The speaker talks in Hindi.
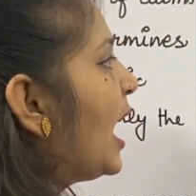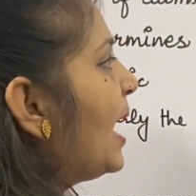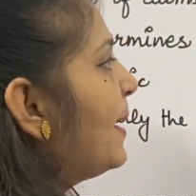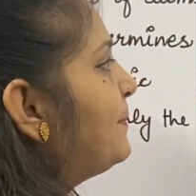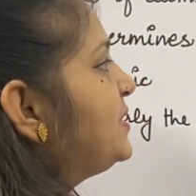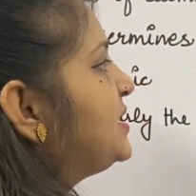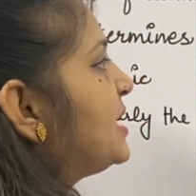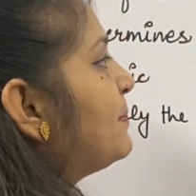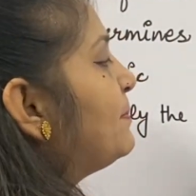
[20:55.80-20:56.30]

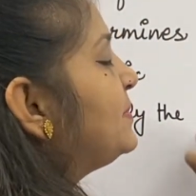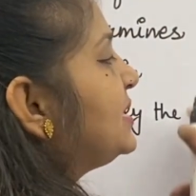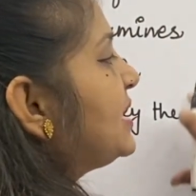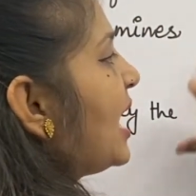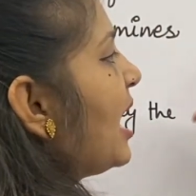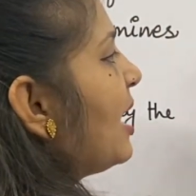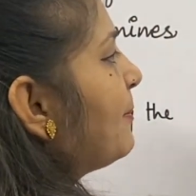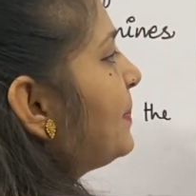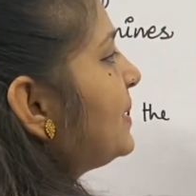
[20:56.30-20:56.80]
अब
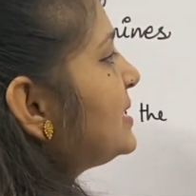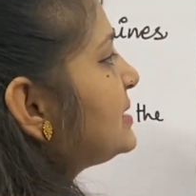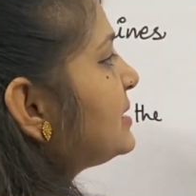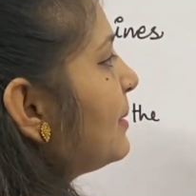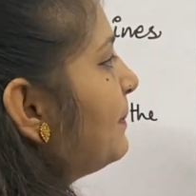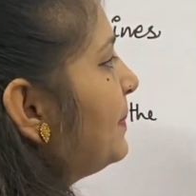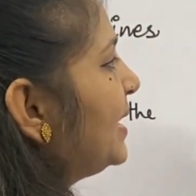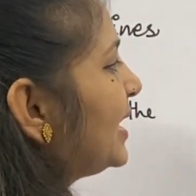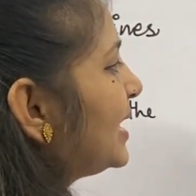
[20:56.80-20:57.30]
यहाँ पे
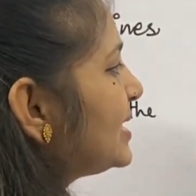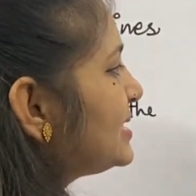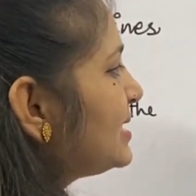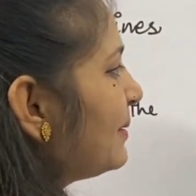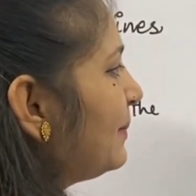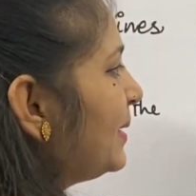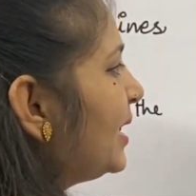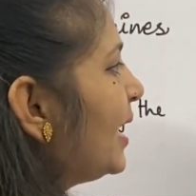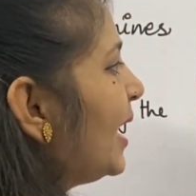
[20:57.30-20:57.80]
सभी के
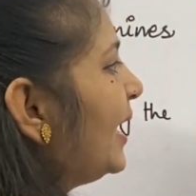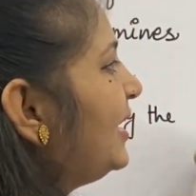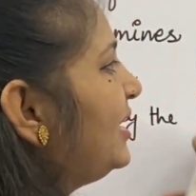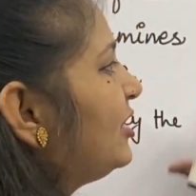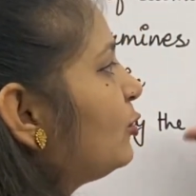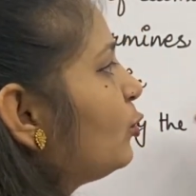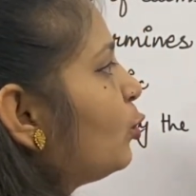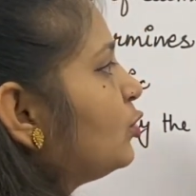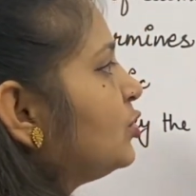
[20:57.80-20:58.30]
सभी
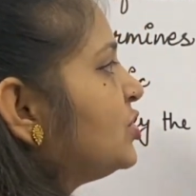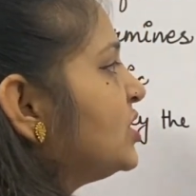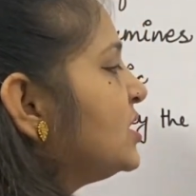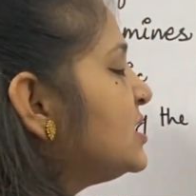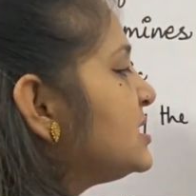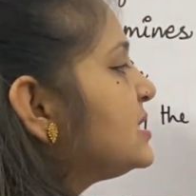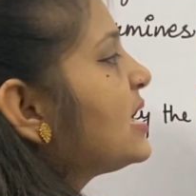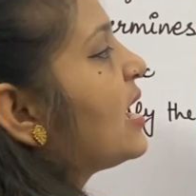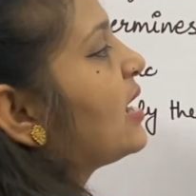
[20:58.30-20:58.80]

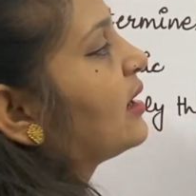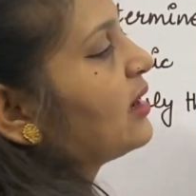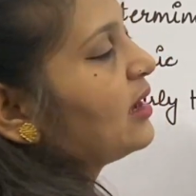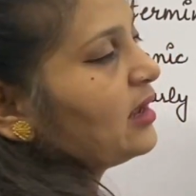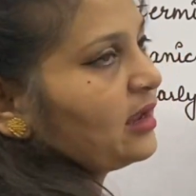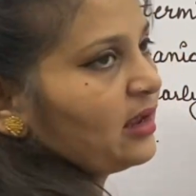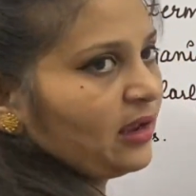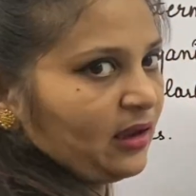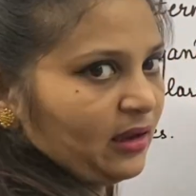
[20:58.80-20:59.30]
हाइड्रोजन्स आ
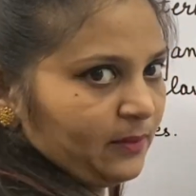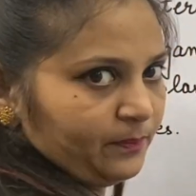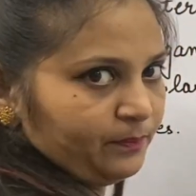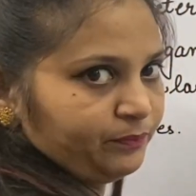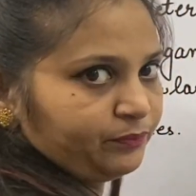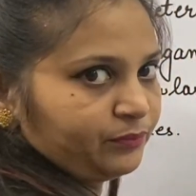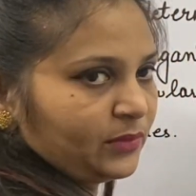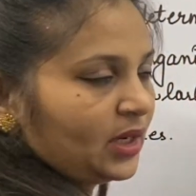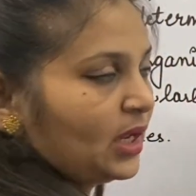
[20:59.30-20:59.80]
गए हैं
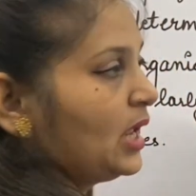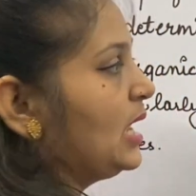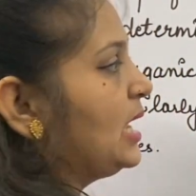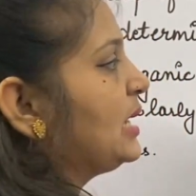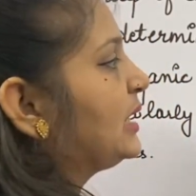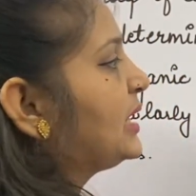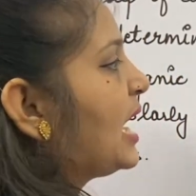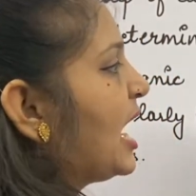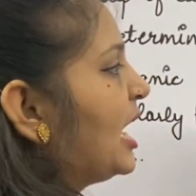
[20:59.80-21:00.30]

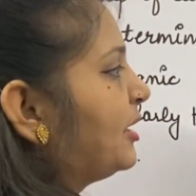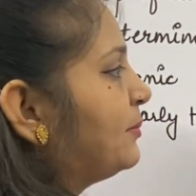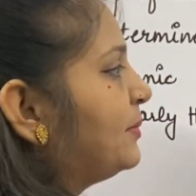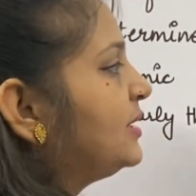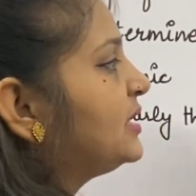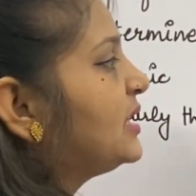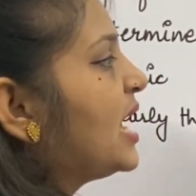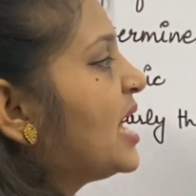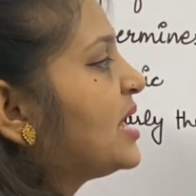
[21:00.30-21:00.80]

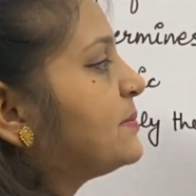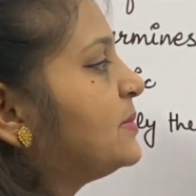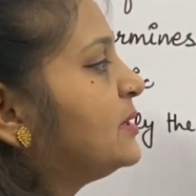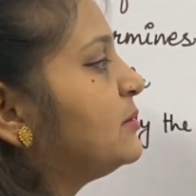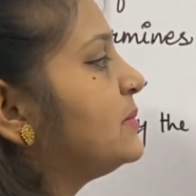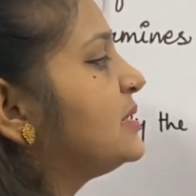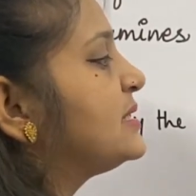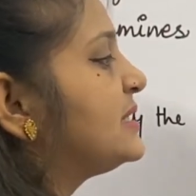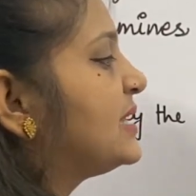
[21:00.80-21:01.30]
कार्बन
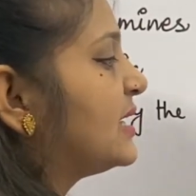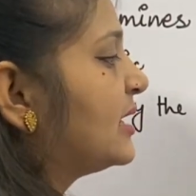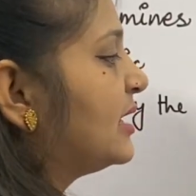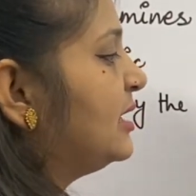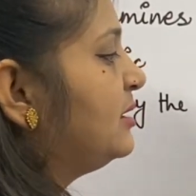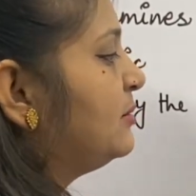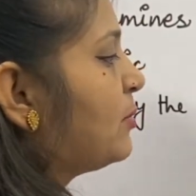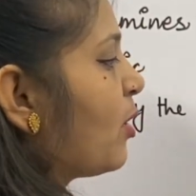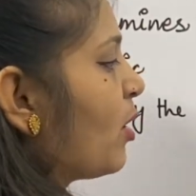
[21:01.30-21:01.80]
कार्बन में
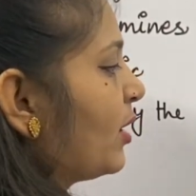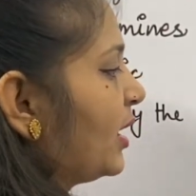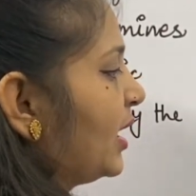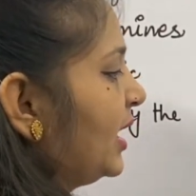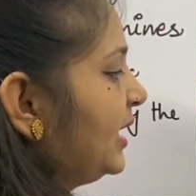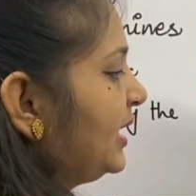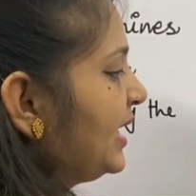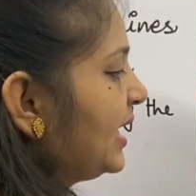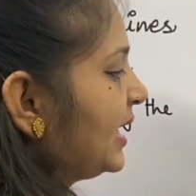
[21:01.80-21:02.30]
सिंगल बॉन्ड
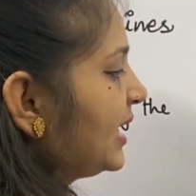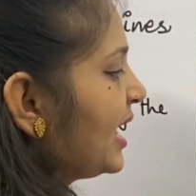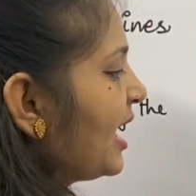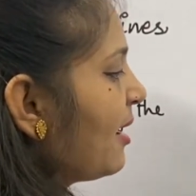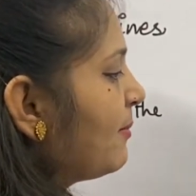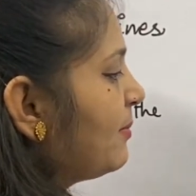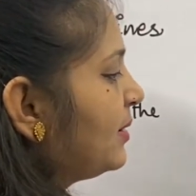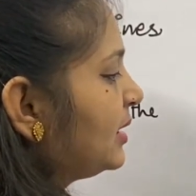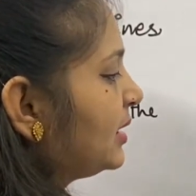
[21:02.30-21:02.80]
है ये
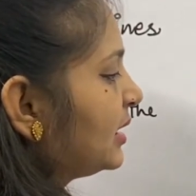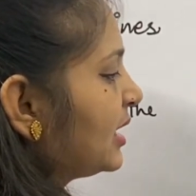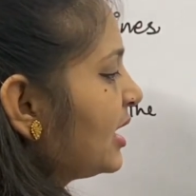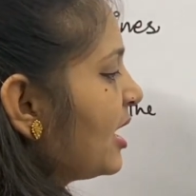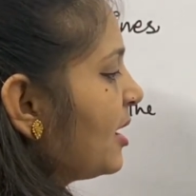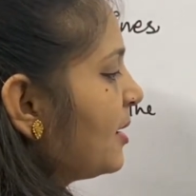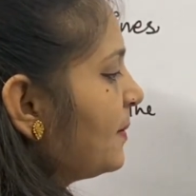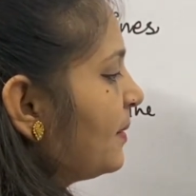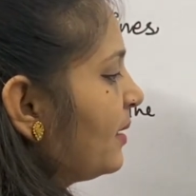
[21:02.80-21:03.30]
क्या बन गया
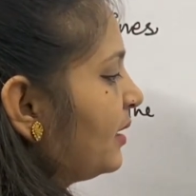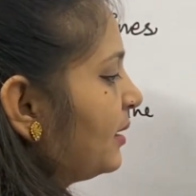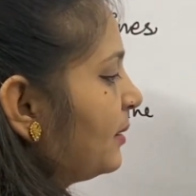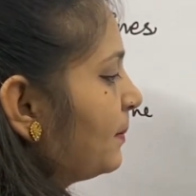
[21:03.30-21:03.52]
हमारे